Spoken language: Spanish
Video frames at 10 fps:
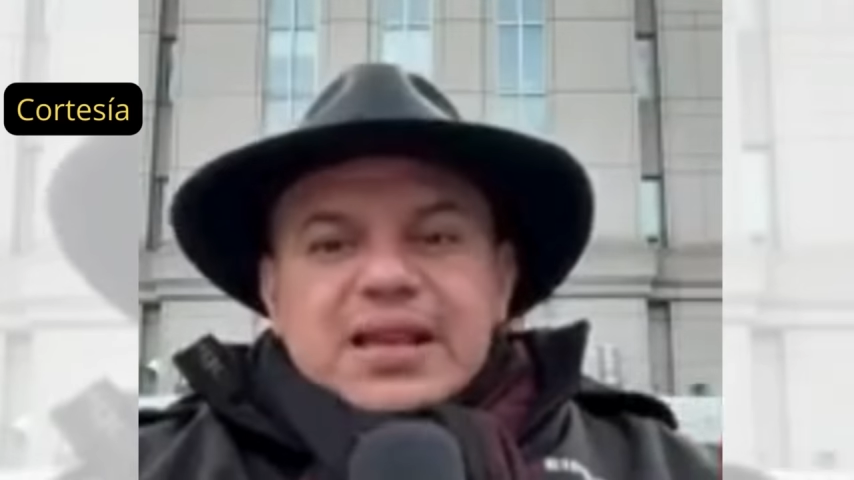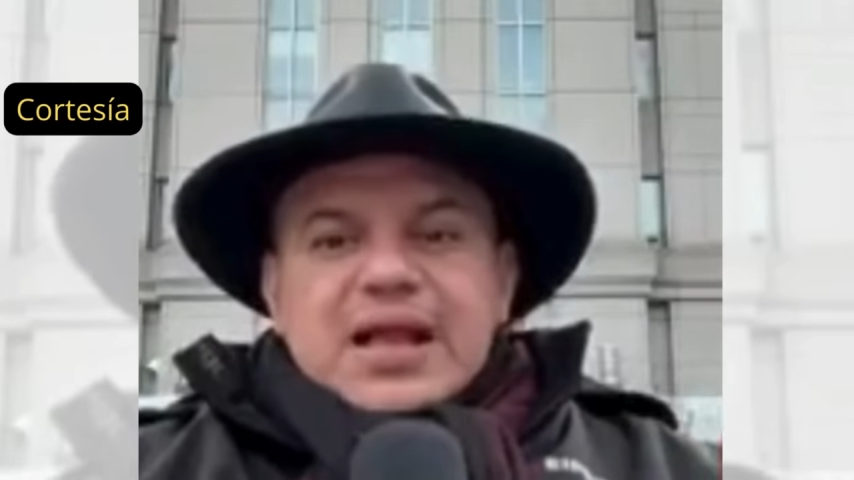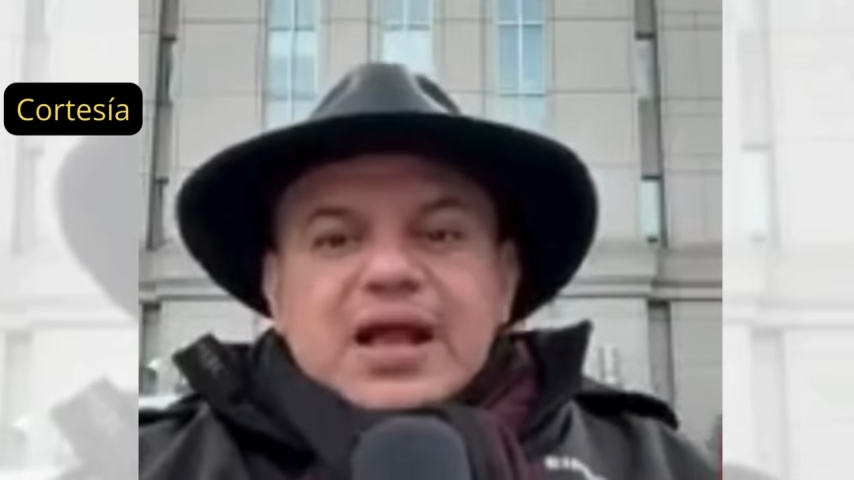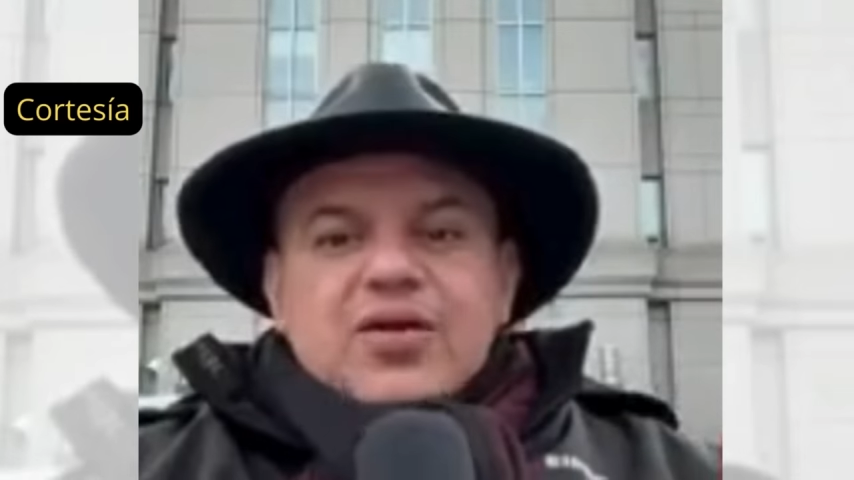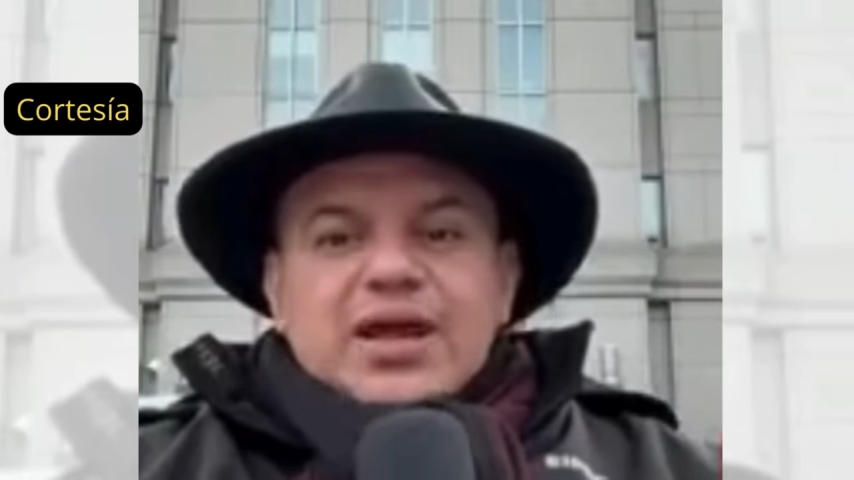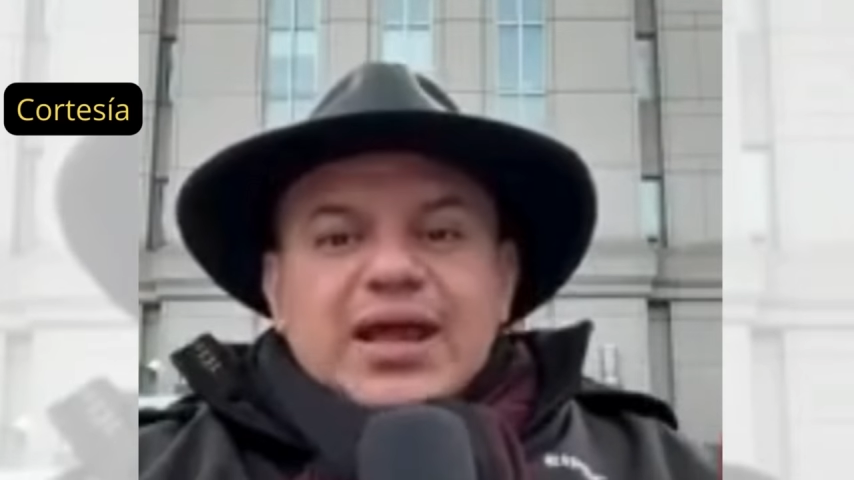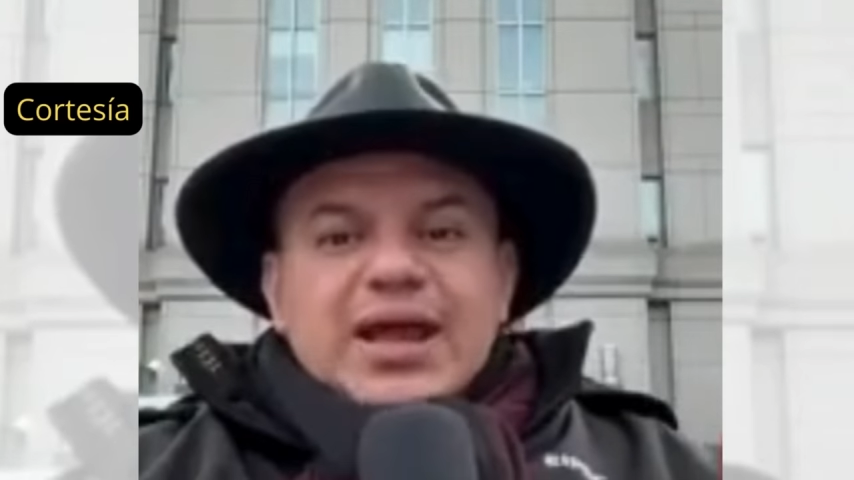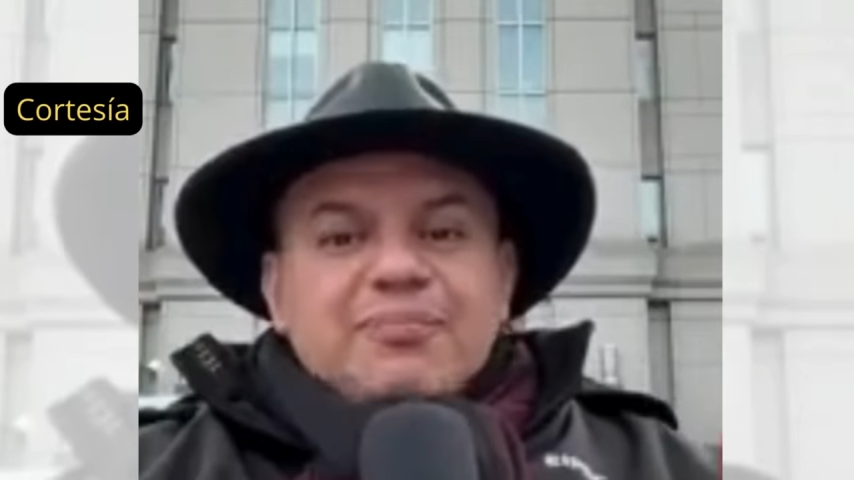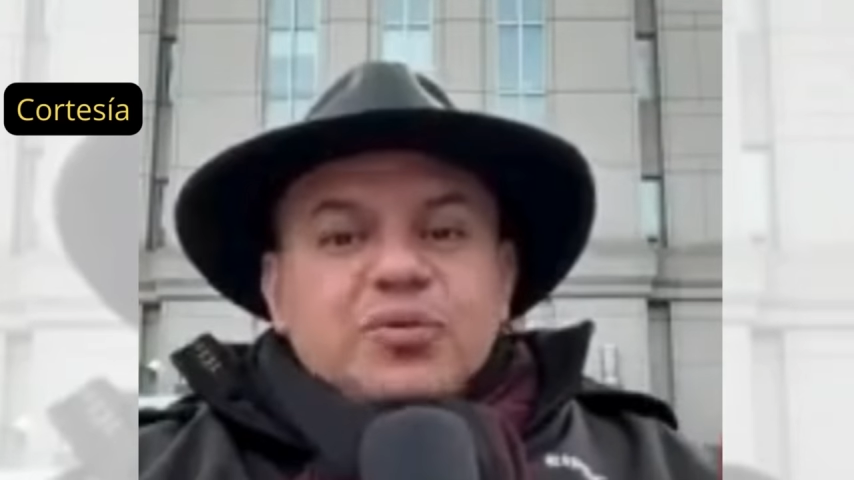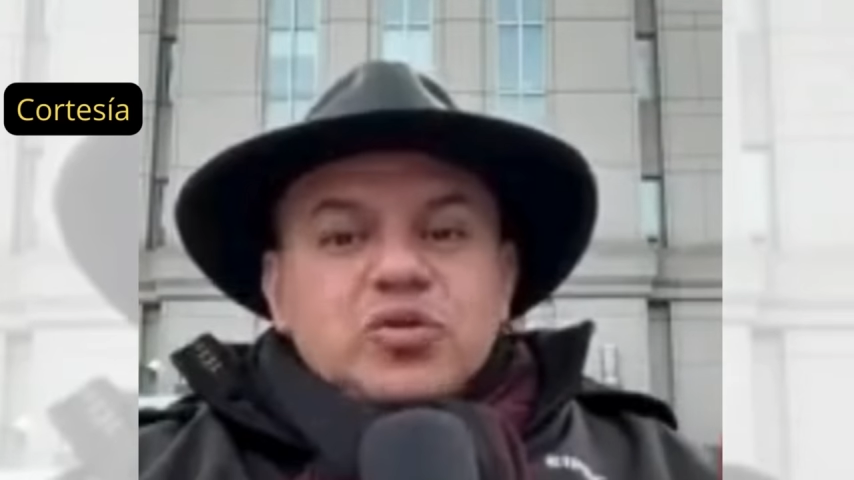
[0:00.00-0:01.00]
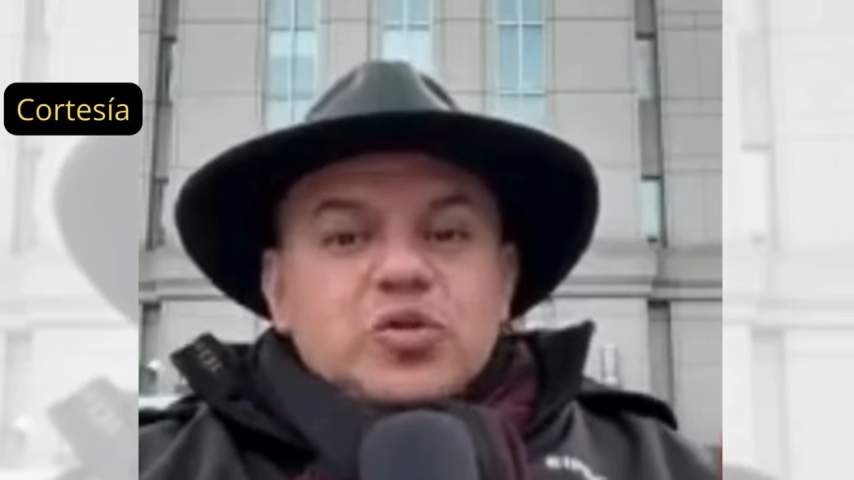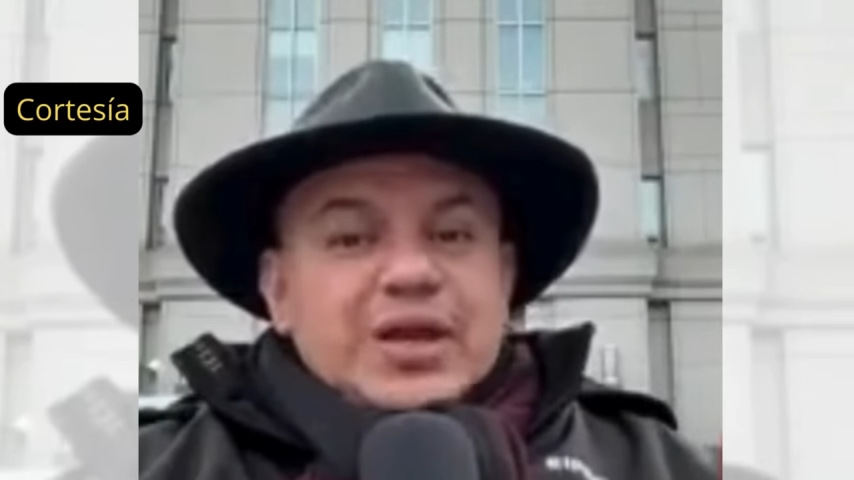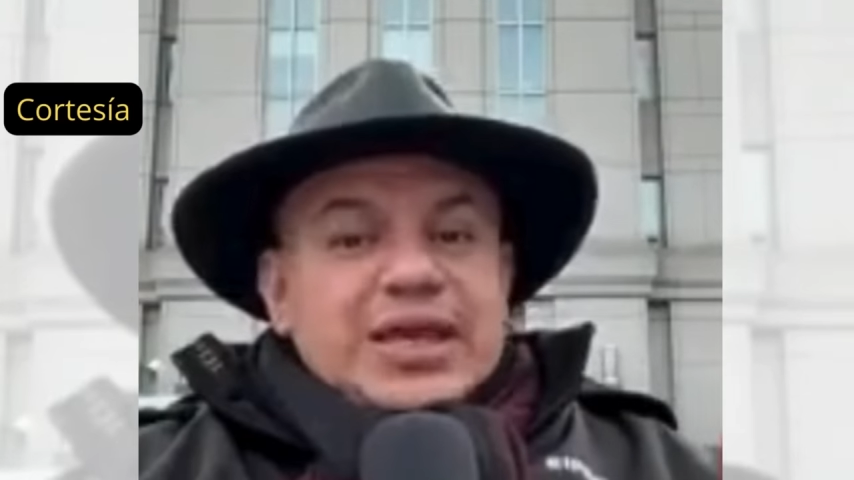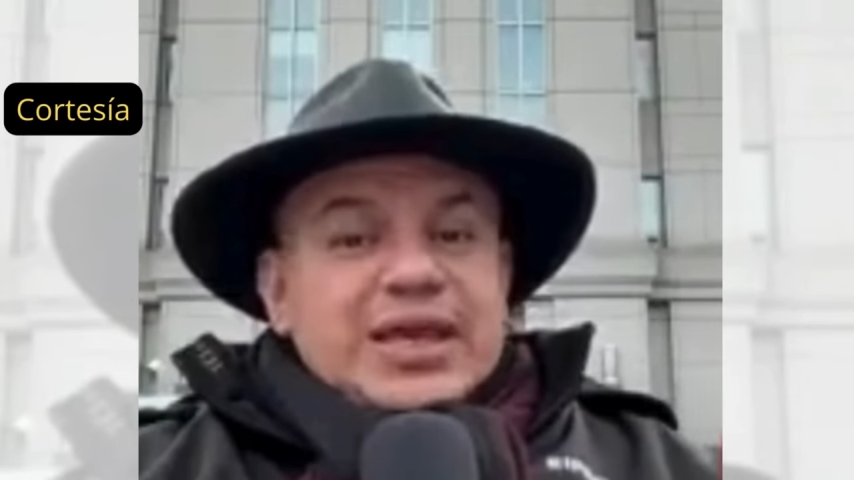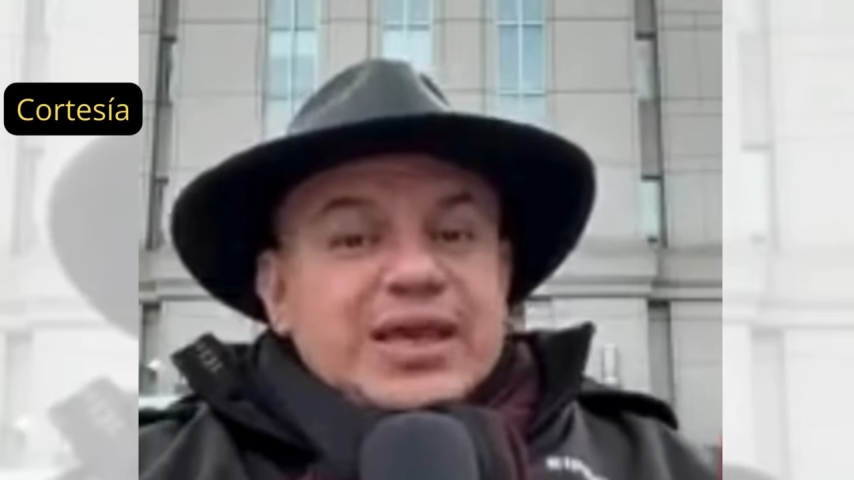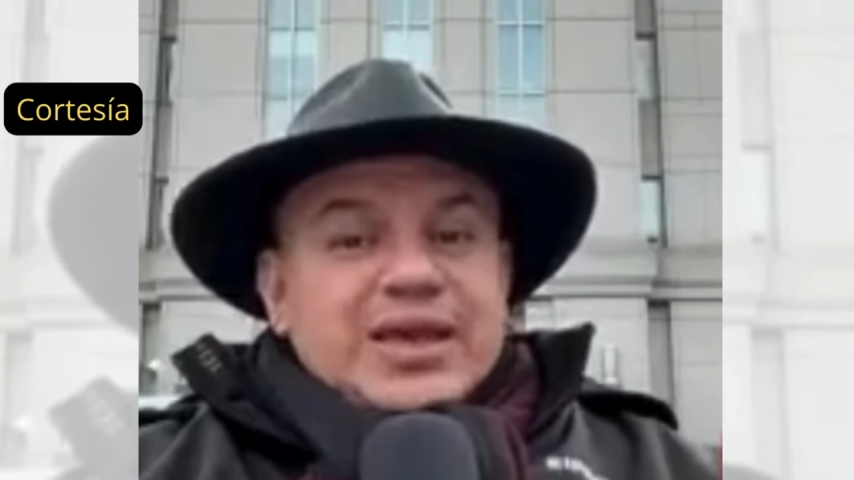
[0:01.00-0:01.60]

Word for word: Ahora, el punto aquí